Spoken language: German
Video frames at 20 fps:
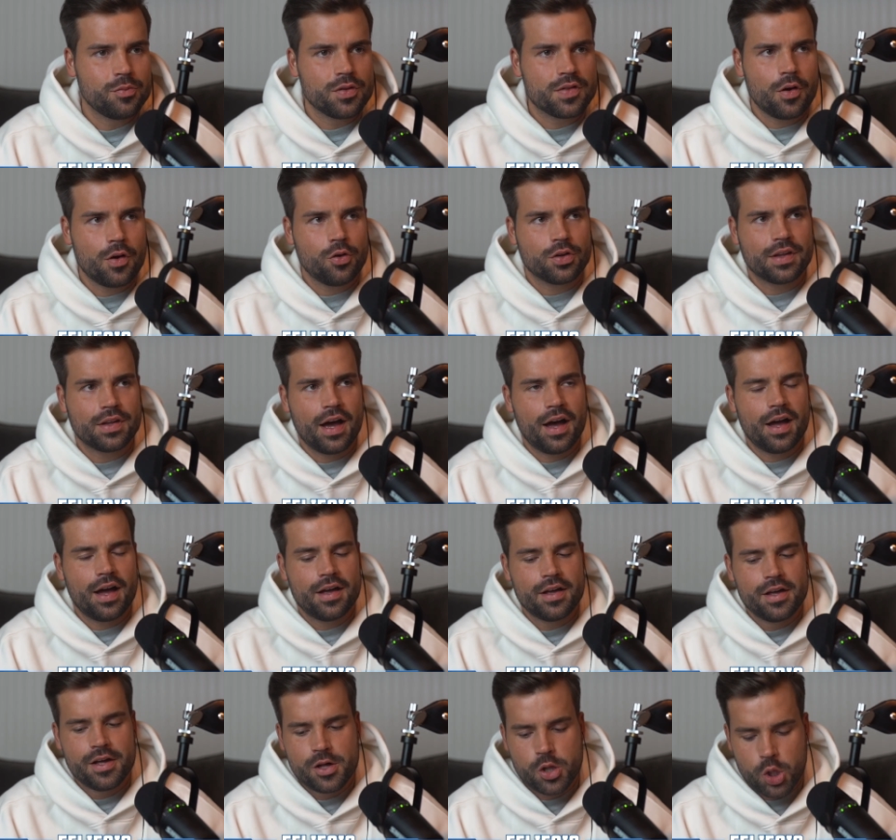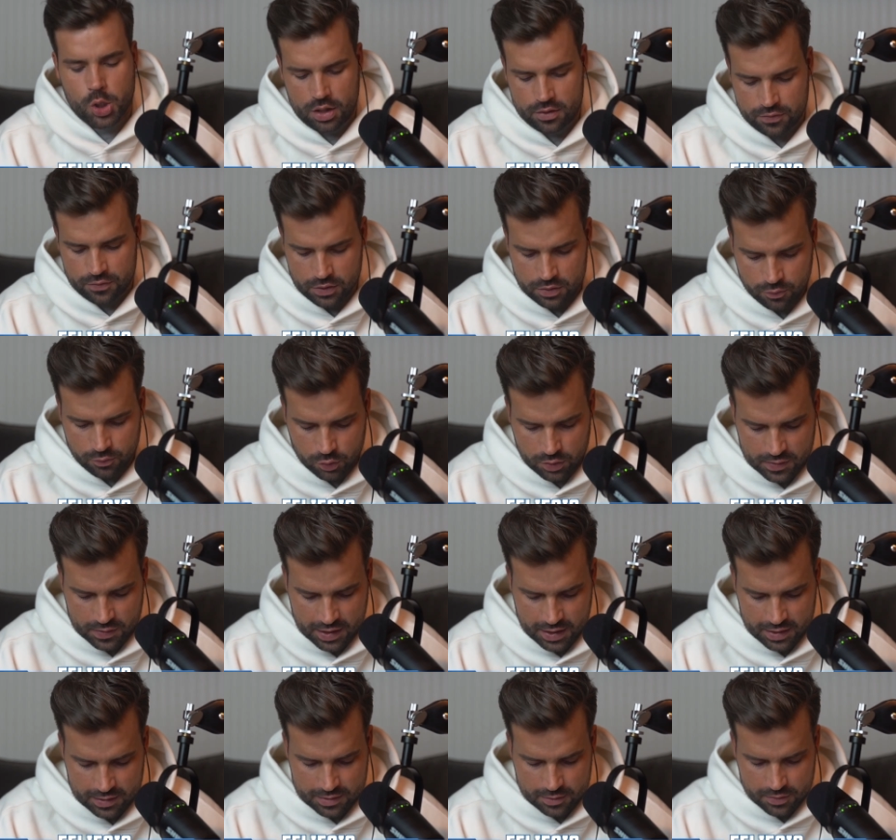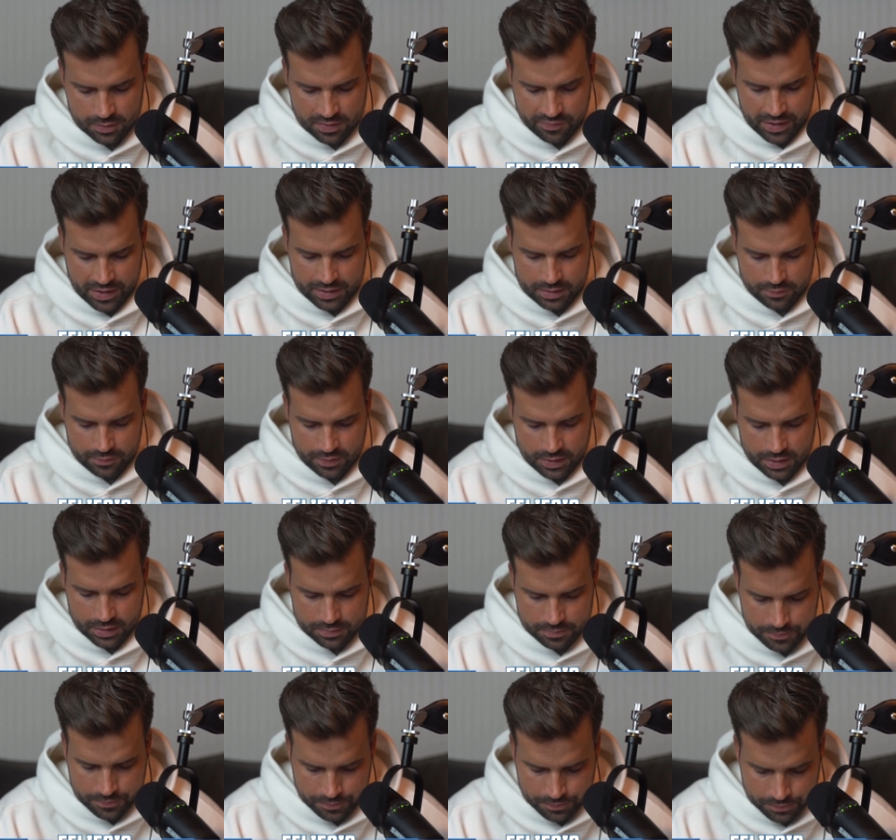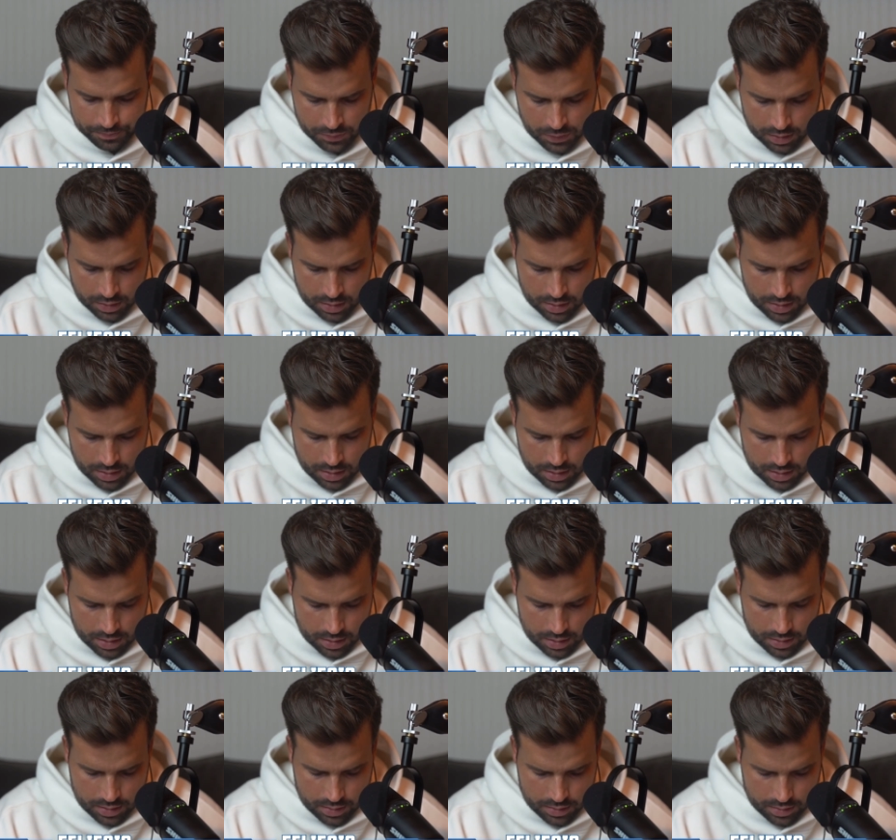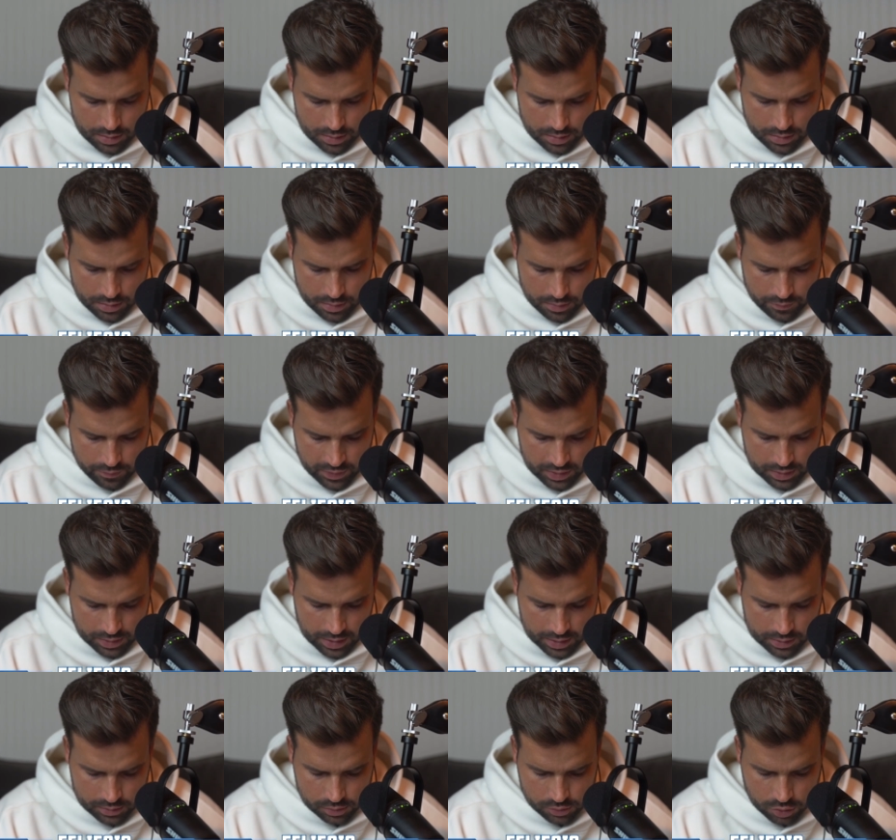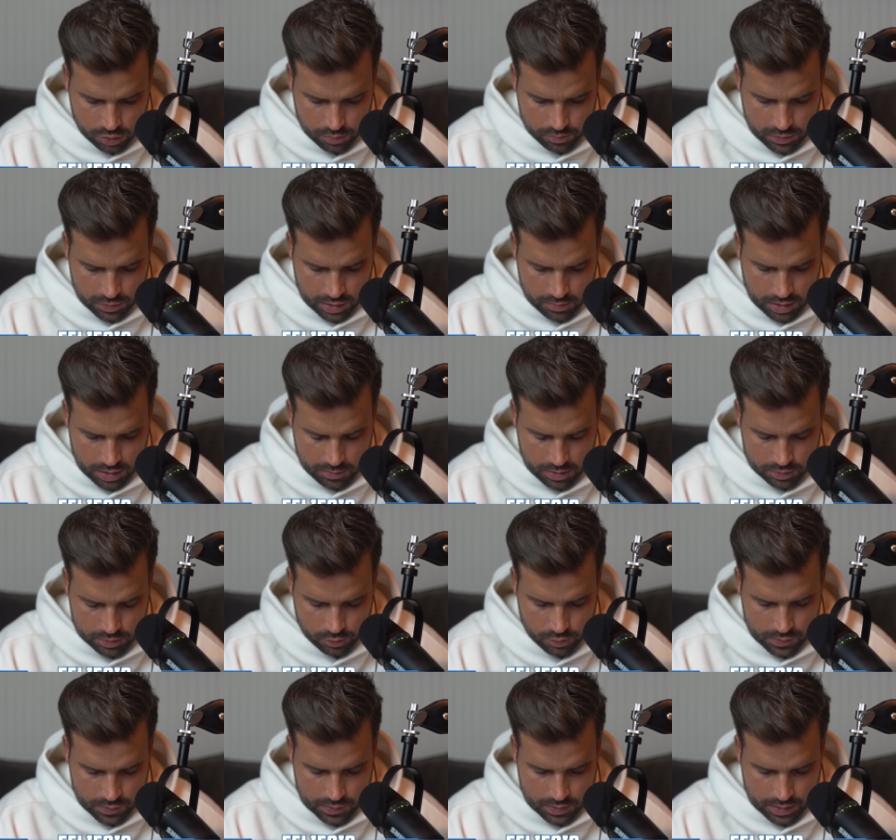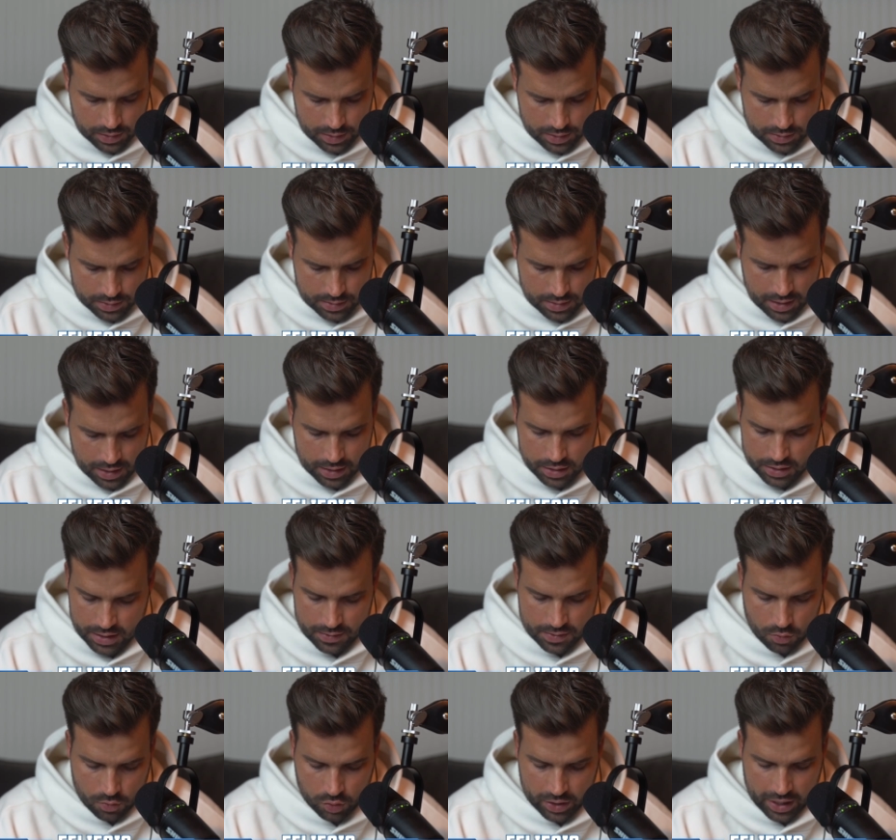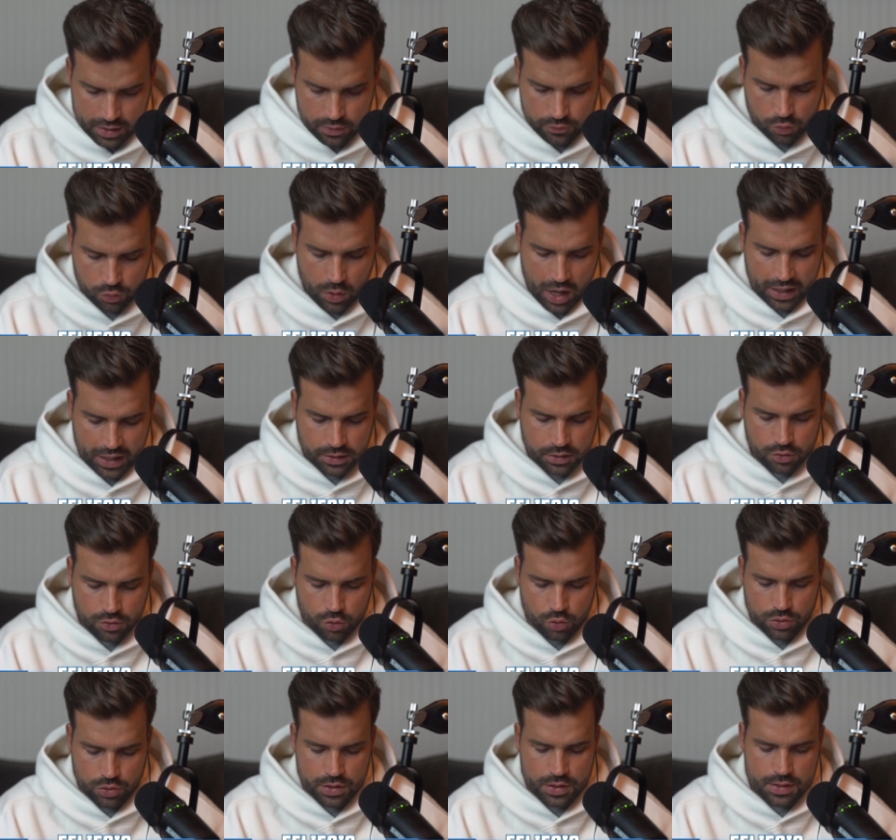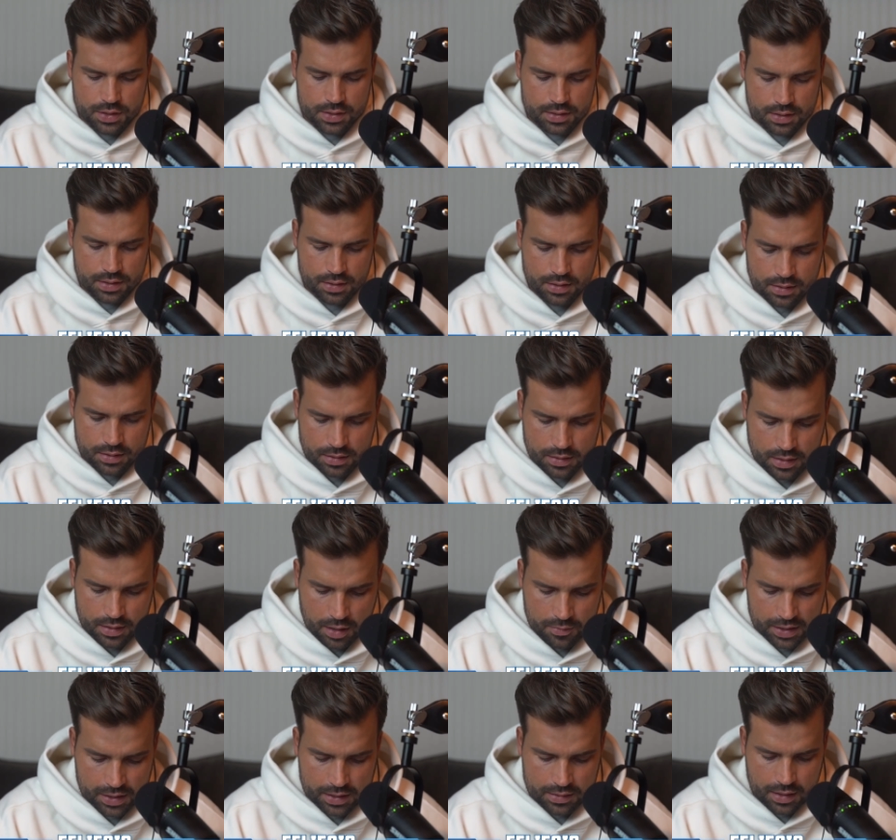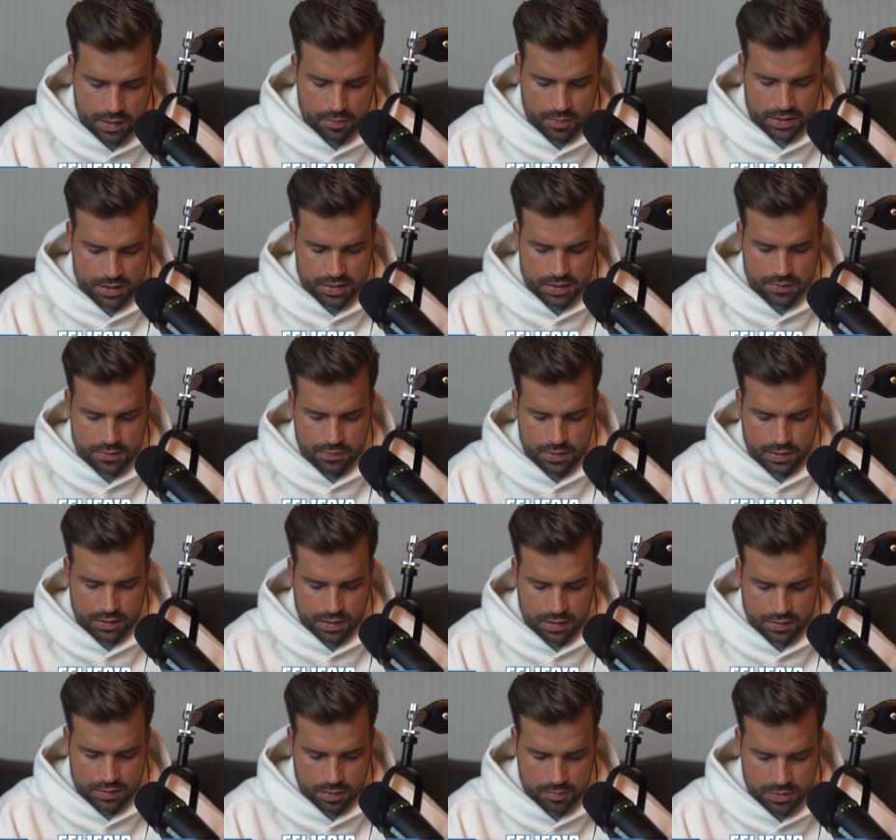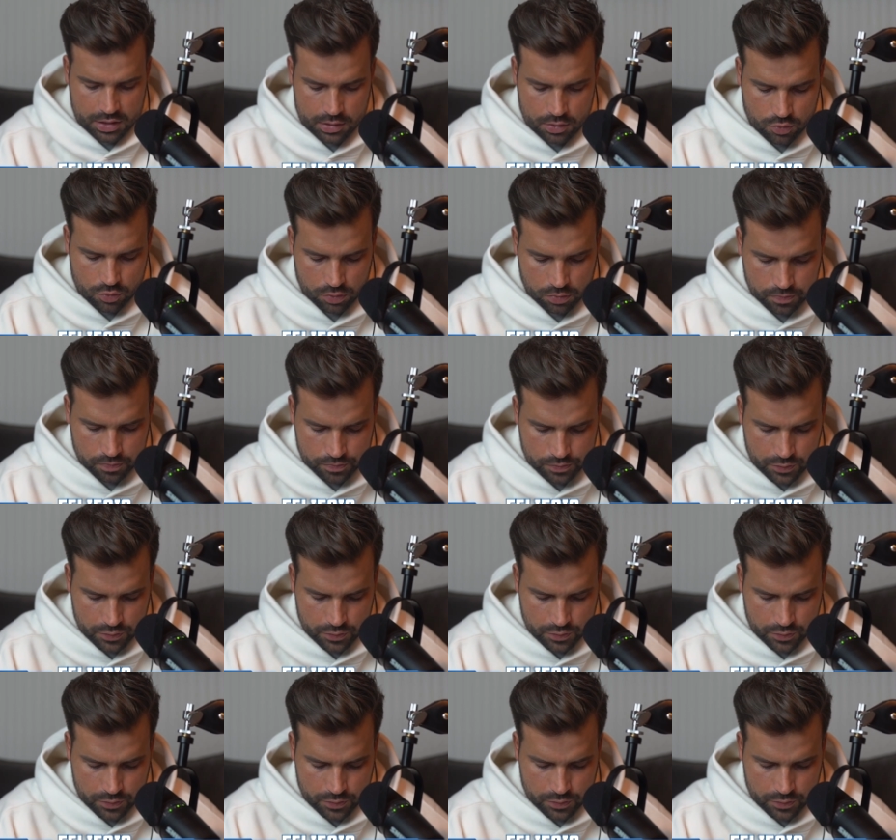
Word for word: muss auch da stattfinden, wo das erste und zweite waren. Äh, wäre gerne gekommen, lebe aber in Österreich. Ja, ich hätte es auch gerne früher angekündigt, äh, aber geht ja immer nicht wegen der Terminierung.